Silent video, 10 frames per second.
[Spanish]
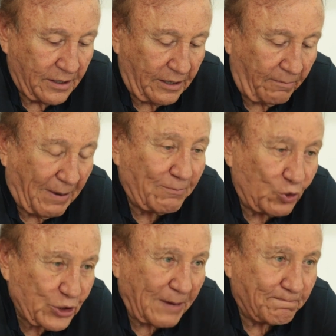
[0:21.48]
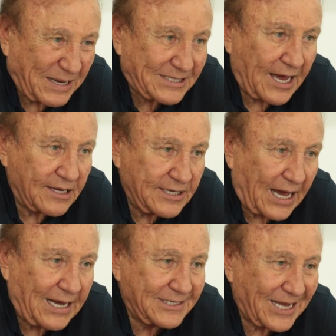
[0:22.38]
y vamos a empezar
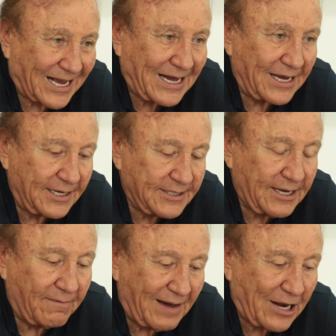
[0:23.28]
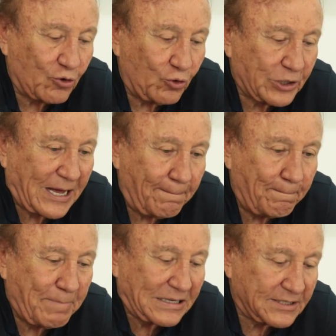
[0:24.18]
ya a sacar ese barco
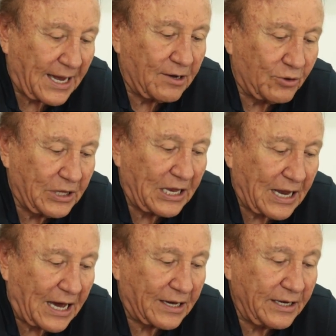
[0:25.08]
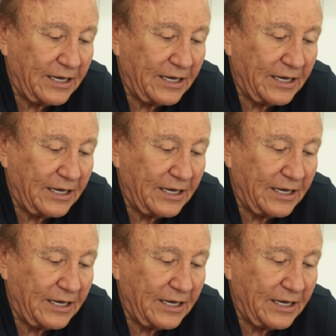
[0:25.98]
tan pesado de la